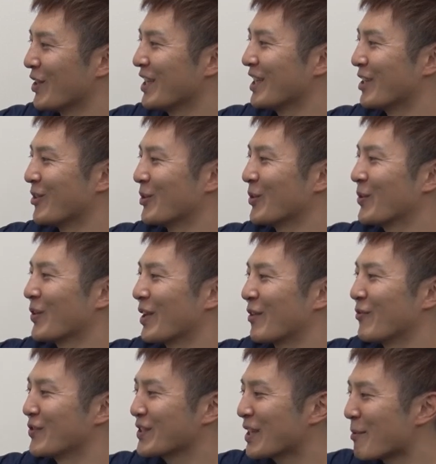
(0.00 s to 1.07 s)
にっていうところ
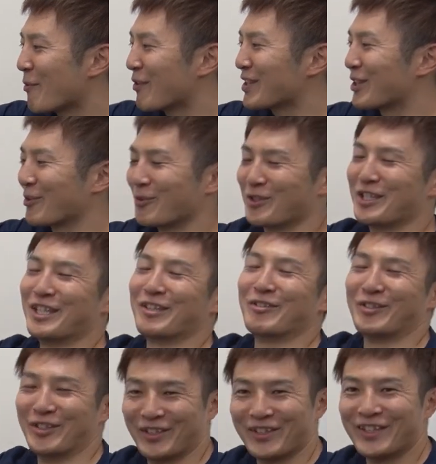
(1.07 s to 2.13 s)
で2日目わざとこっちに行く
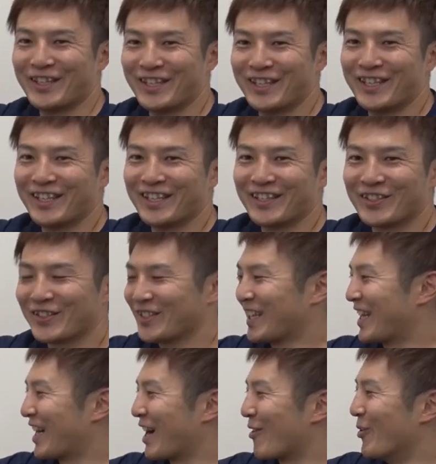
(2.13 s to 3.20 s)
んですよそした
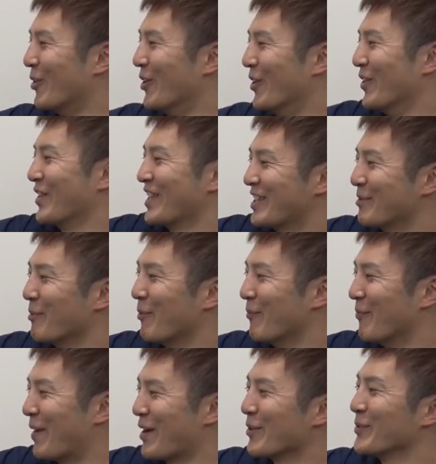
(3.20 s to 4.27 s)
らなんかこういつも
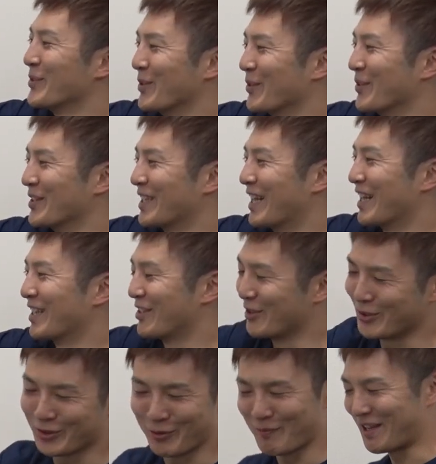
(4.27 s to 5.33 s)
迷うんですよこいつが
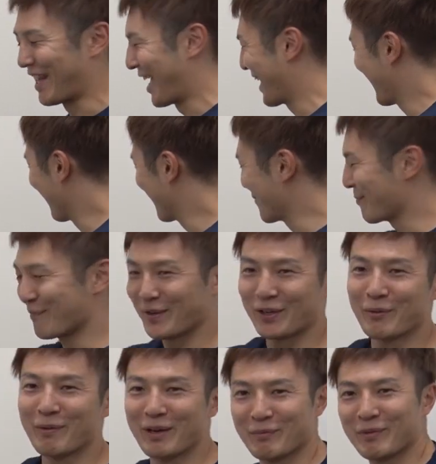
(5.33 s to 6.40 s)
ずっと見て
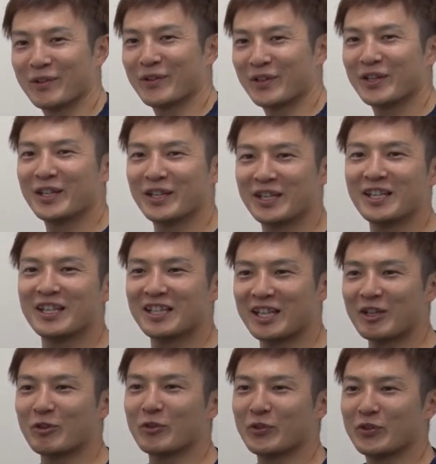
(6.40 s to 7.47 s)
ビッグマンが見るの。っ
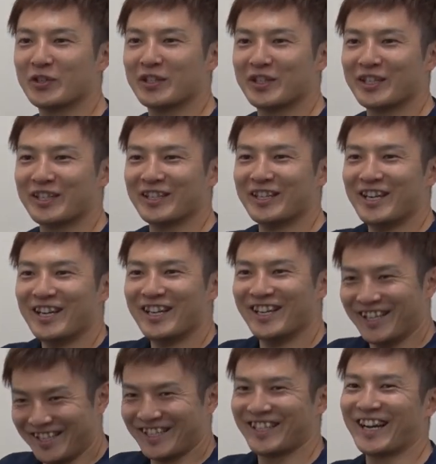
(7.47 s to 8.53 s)
ていう
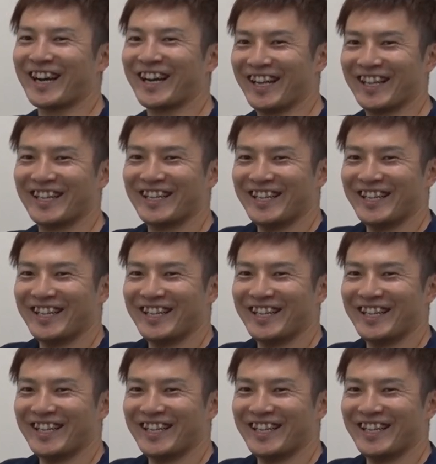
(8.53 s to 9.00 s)
なんか